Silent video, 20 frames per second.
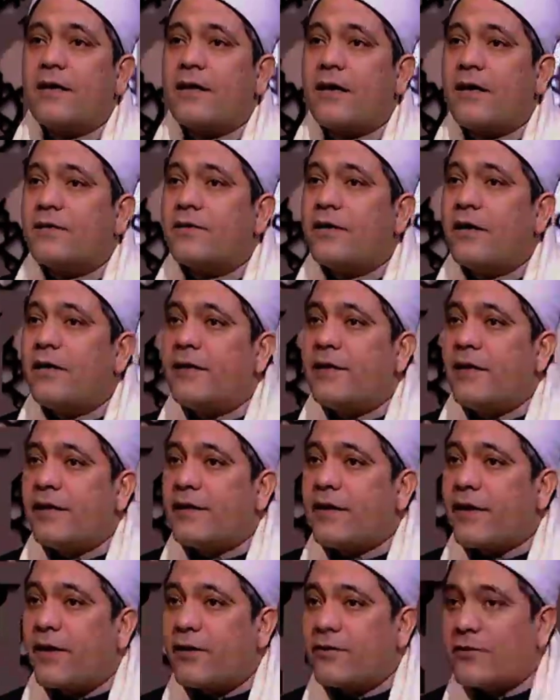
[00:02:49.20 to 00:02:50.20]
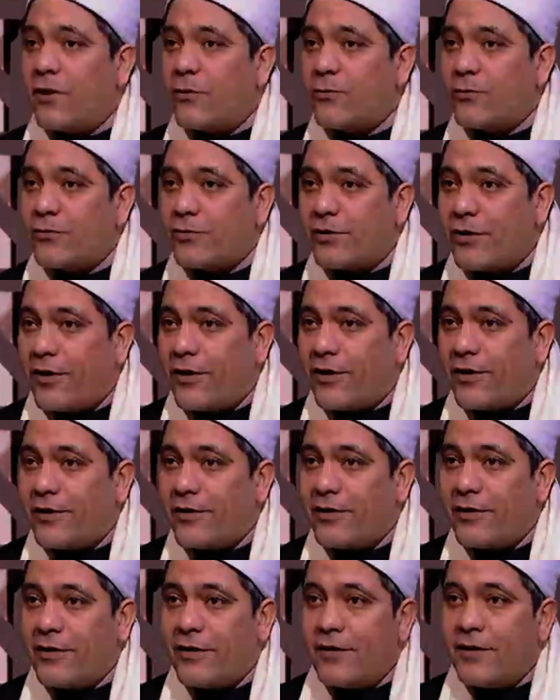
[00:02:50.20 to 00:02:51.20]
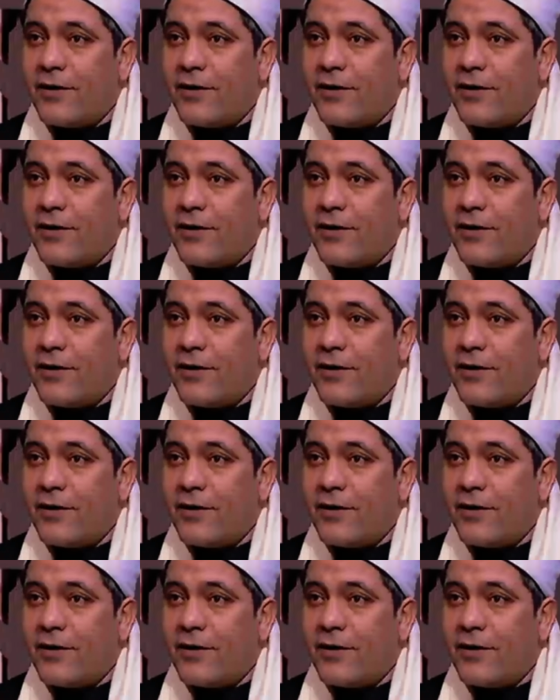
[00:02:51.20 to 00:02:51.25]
القضاء الذي قضاه الله م.